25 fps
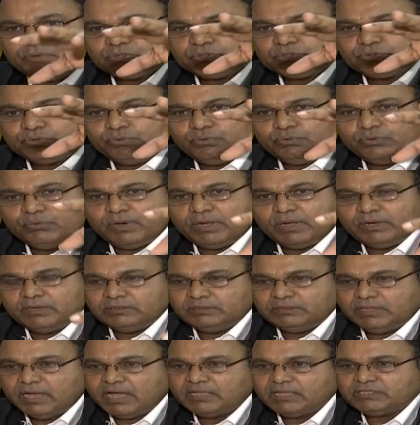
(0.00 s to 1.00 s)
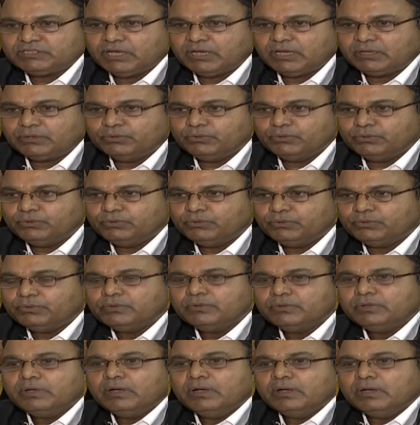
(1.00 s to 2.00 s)
వస్తువులు వాళ్ళు దాచారు
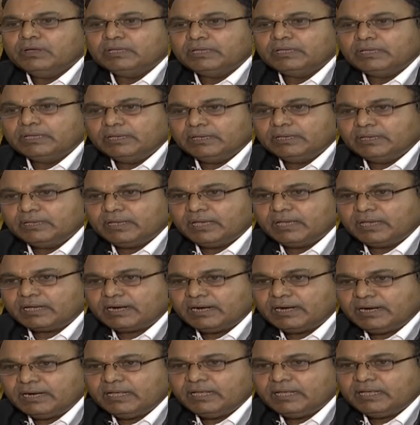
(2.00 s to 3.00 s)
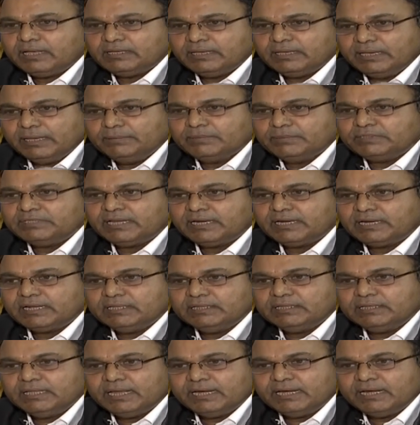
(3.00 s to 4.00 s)
ఏ ఎక్కడ ఏమి
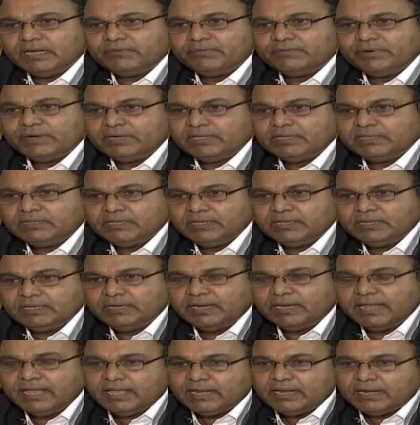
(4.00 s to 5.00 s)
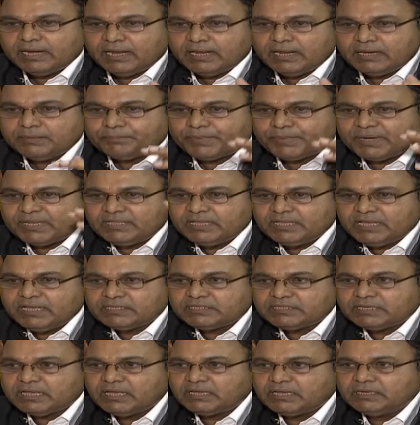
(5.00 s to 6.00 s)
జరిగింది అనేటువంటిది నేర
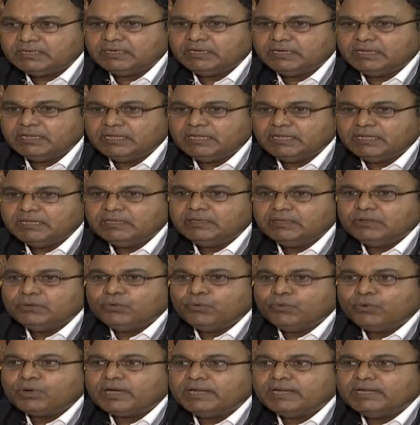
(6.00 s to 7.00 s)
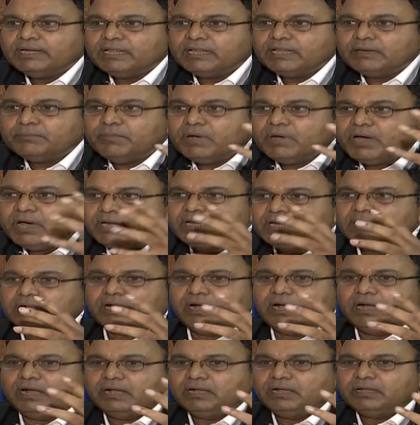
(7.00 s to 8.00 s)
ప్రదేశాన్ని ఒక
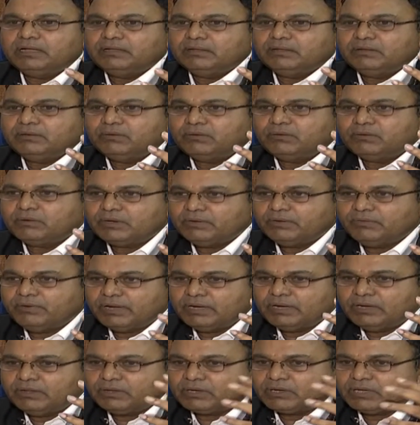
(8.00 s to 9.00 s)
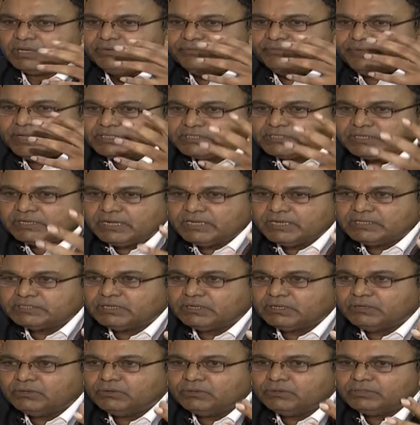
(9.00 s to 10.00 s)
నిర్మాణంగా ఒక వాళ్ళ యొక్క
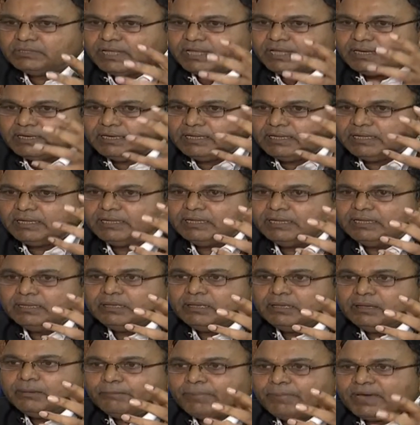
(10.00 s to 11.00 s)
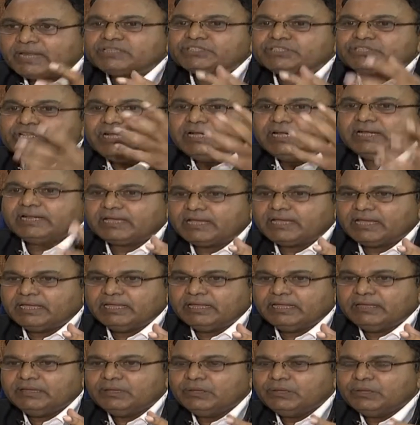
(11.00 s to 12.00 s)
ఇన్వెస్టిగేషన్లో దాన్ని పరిశీలనకై
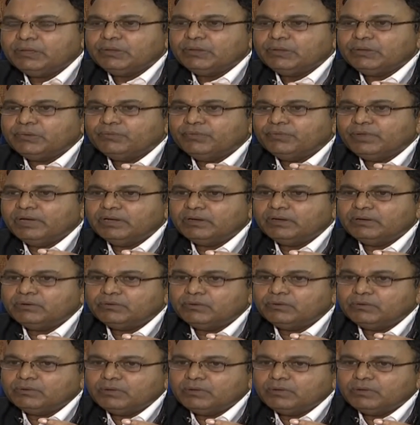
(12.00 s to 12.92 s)
వీళ్ళను